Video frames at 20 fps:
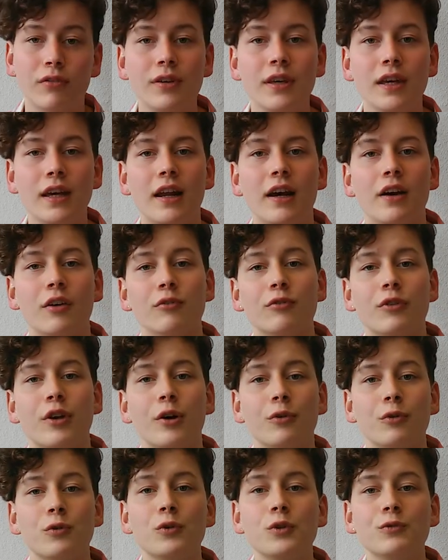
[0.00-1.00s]
Vierer und
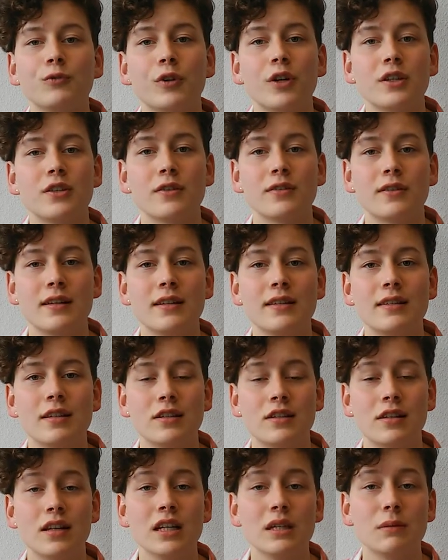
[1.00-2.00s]
Frau Dusch von der
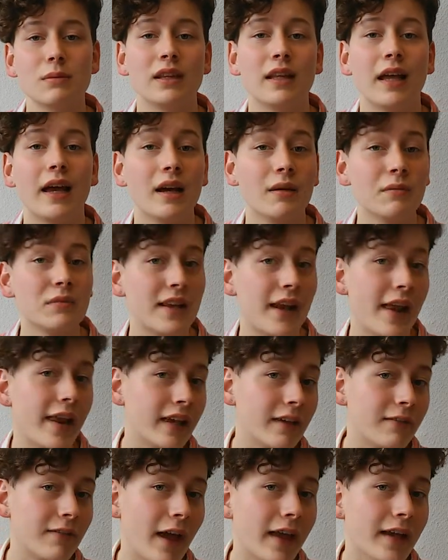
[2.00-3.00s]
Sozialistischen Linkspartei haben sich leider
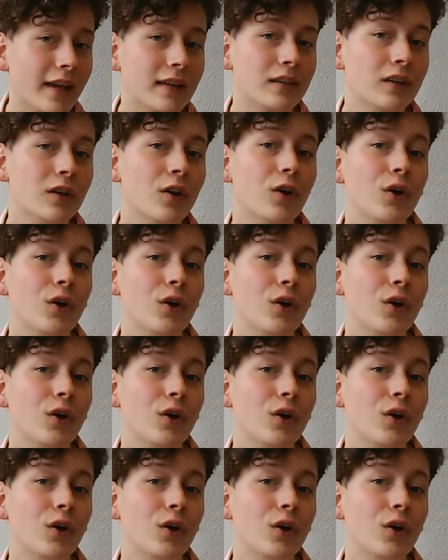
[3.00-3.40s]
geweigert,